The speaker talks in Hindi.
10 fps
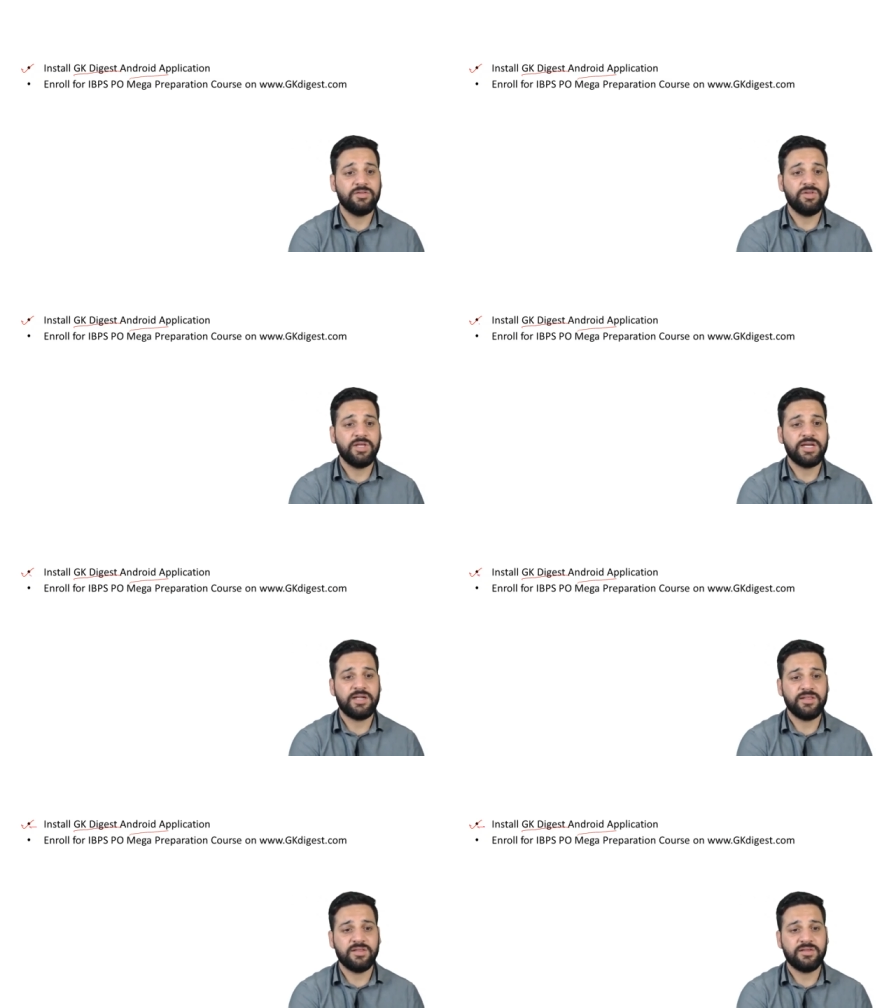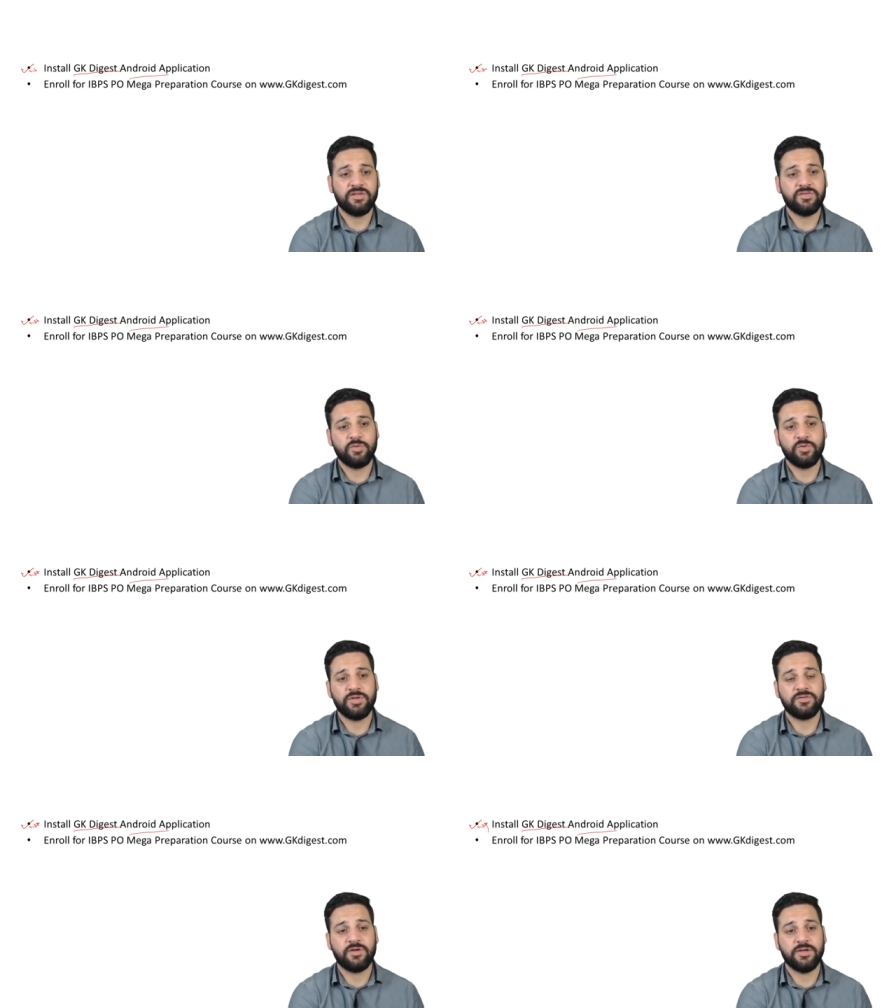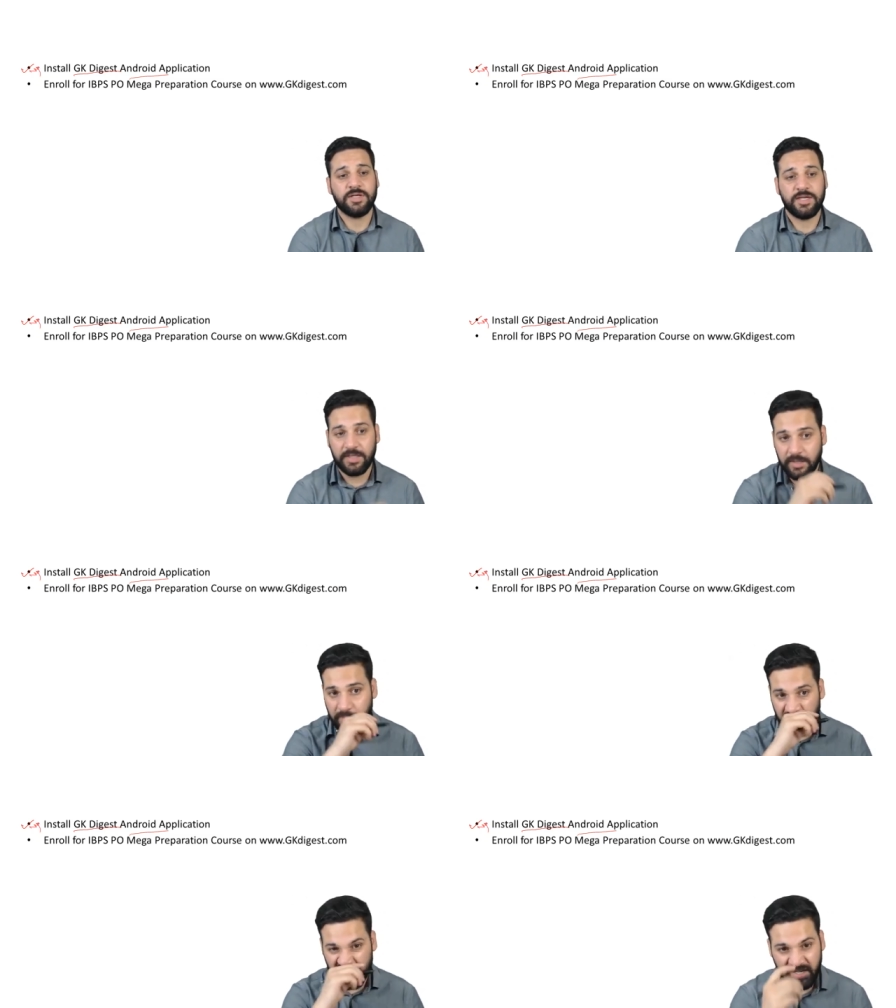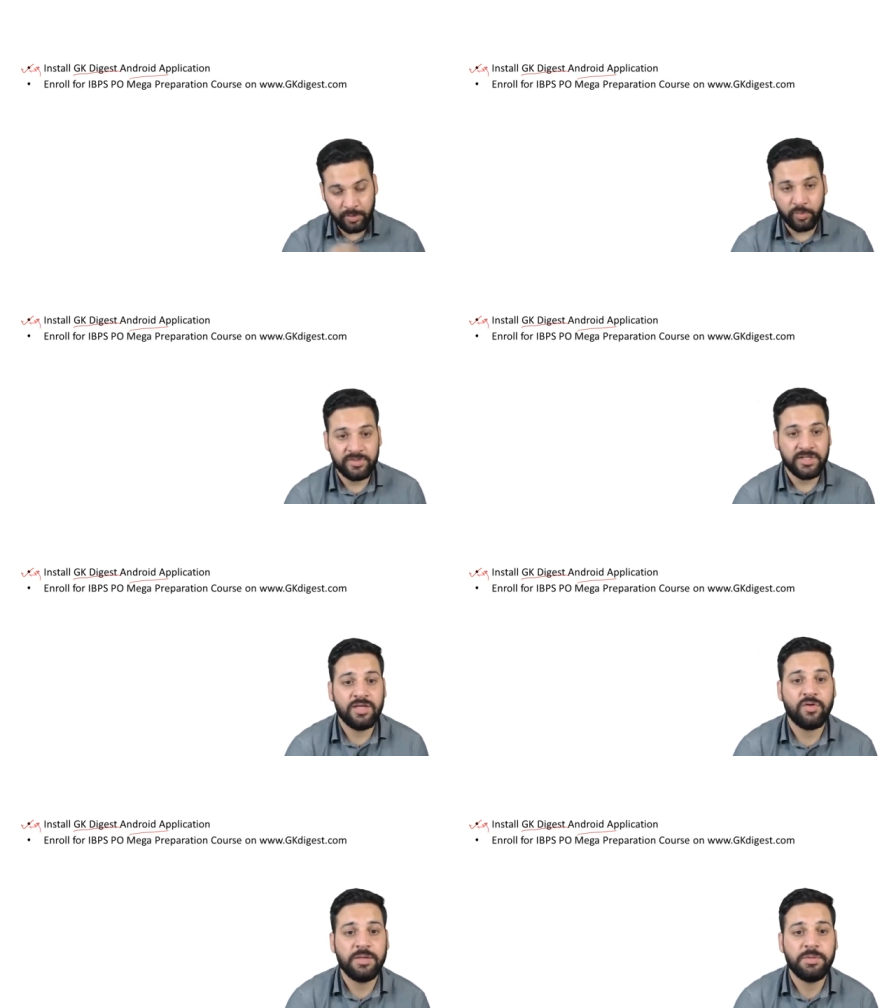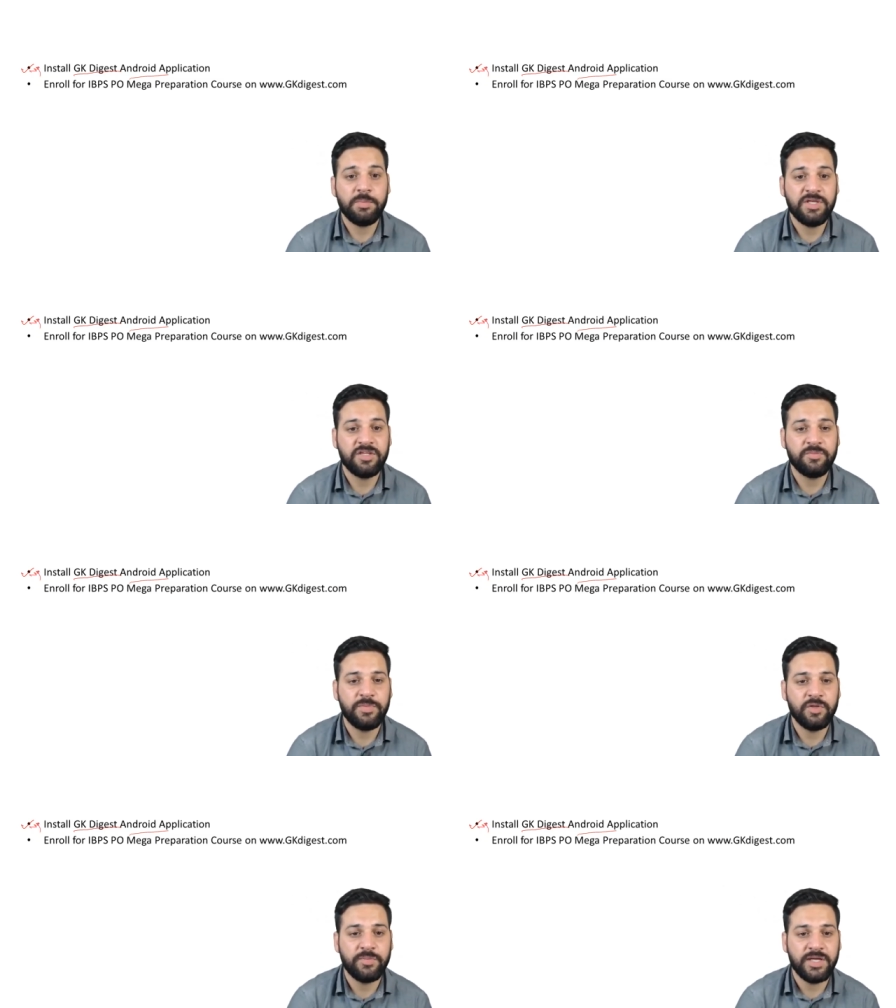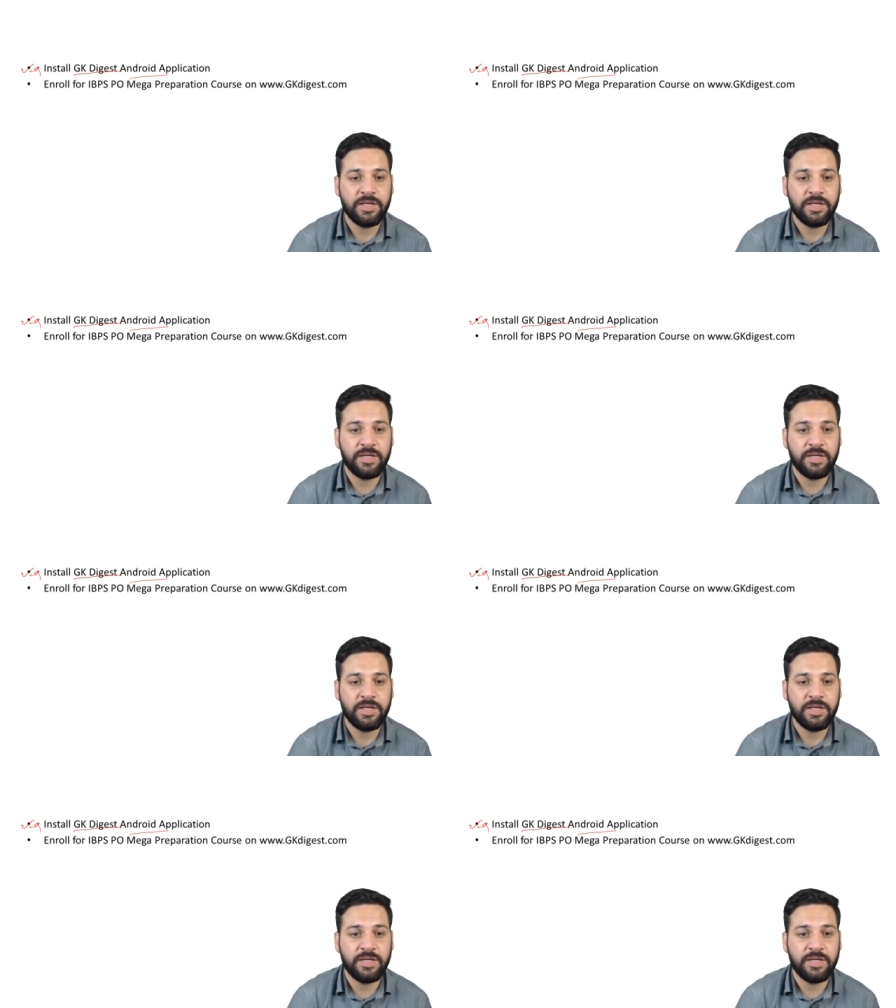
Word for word: जीके डाइजेस्ट ज़रूर इंस्टॉल करें एंड हो सके तो आई बी पी एस पी ओ मेगा